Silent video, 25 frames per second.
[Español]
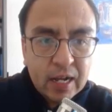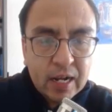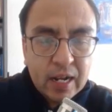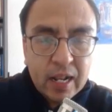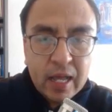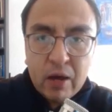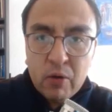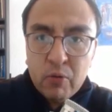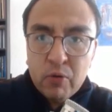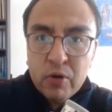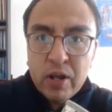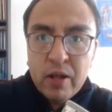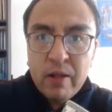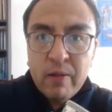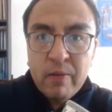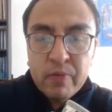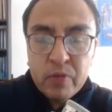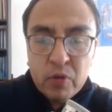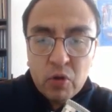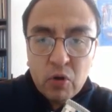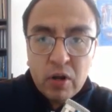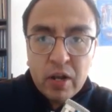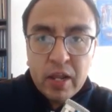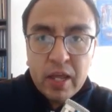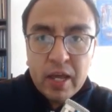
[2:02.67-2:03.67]
Laura,
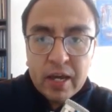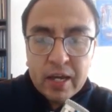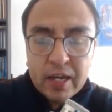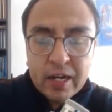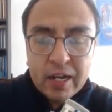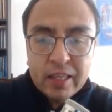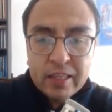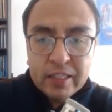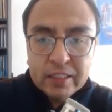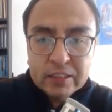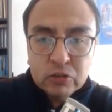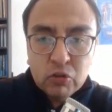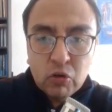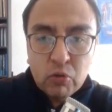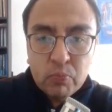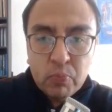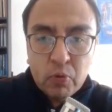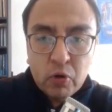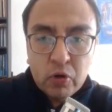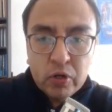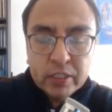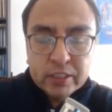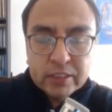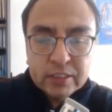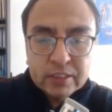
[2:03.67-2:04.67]
yo le agradezco
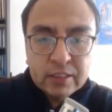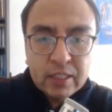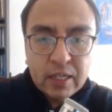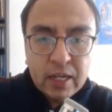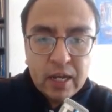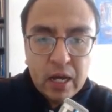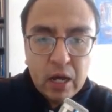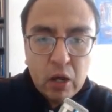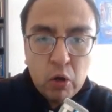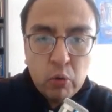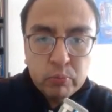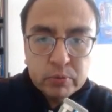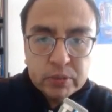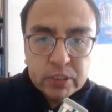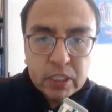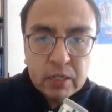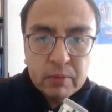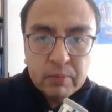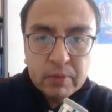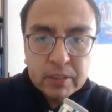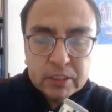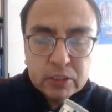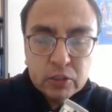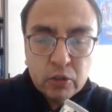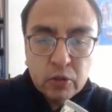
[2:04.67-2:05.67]
por esta
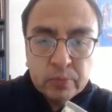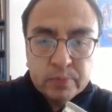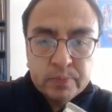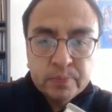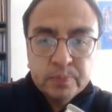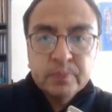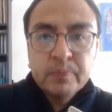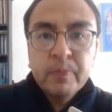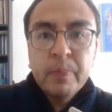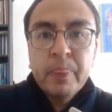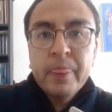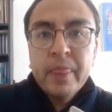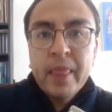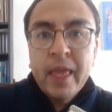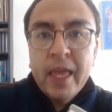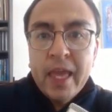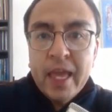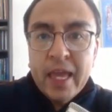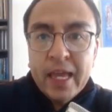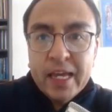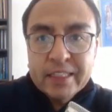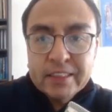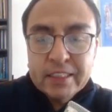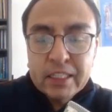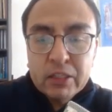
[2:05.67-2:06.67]
observación.
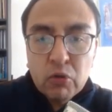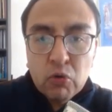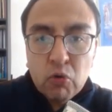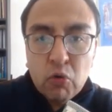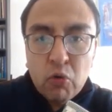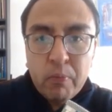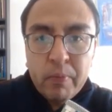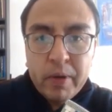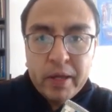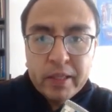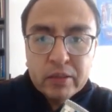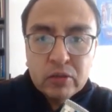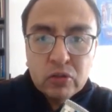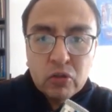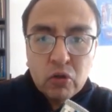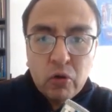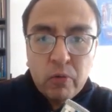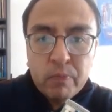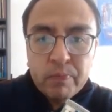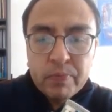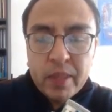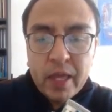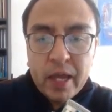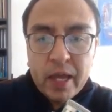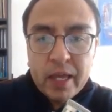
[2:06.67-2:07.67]
Este
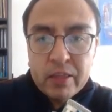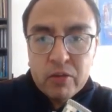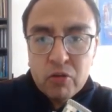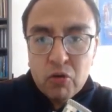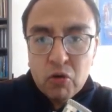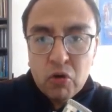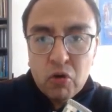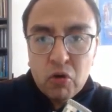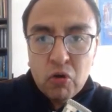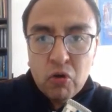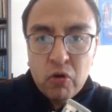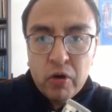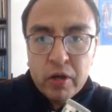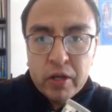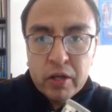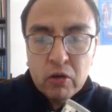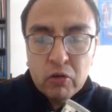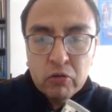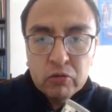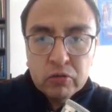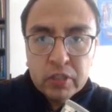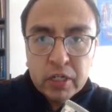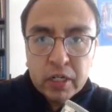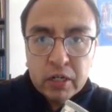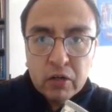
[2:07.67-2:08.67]
documento yo lo
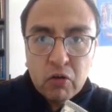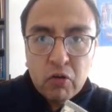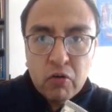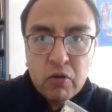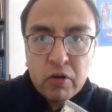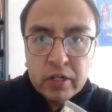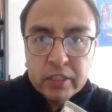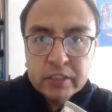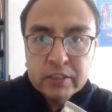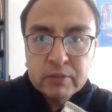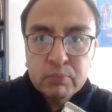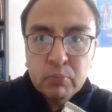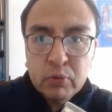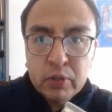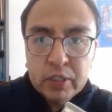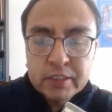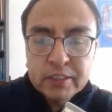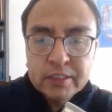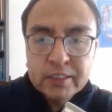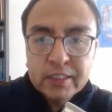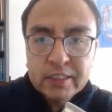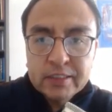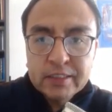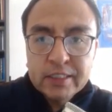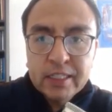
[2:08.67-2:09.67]
encontré con
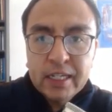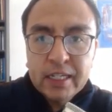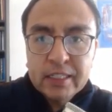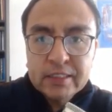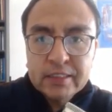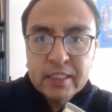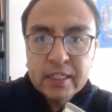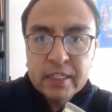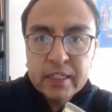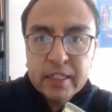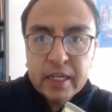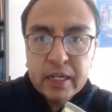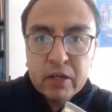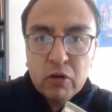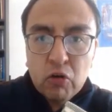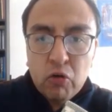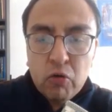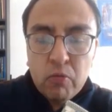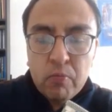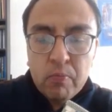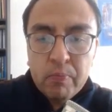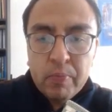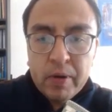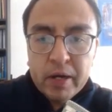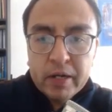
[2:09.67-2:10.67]
respuestas. Es el que
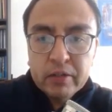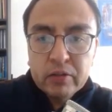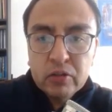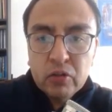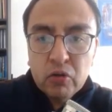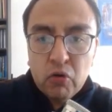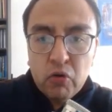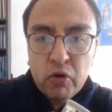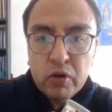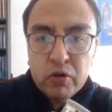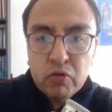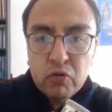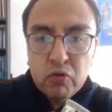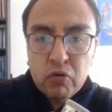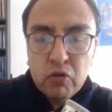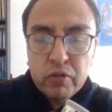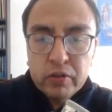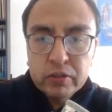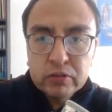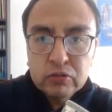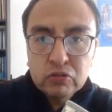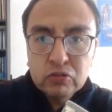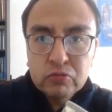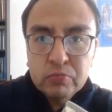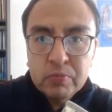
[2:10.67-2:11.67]
compartió en uno
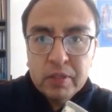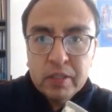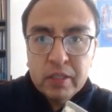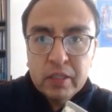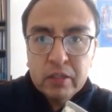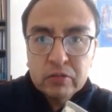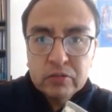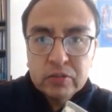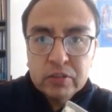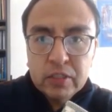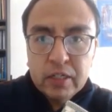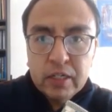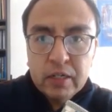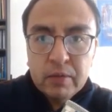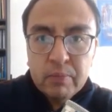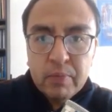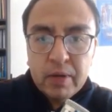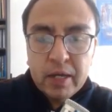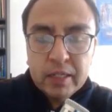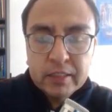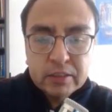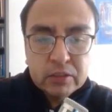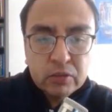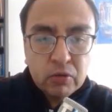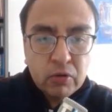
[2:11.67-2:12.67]
de sus videos el
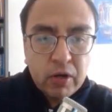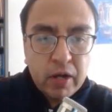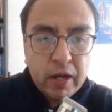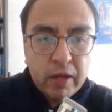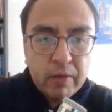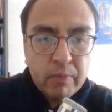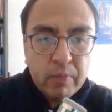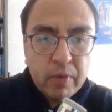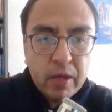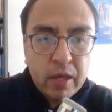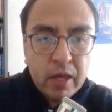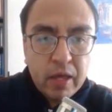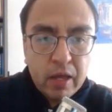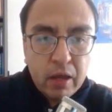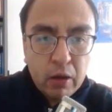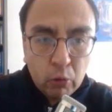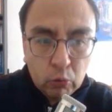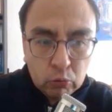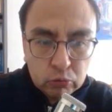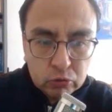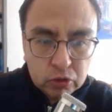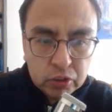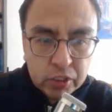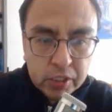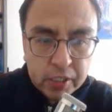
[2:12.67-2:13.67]
maestro Jaime
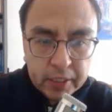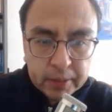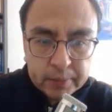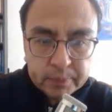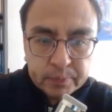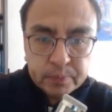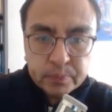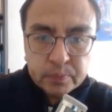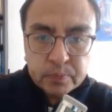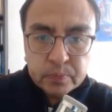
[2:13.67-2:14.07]
Uchía.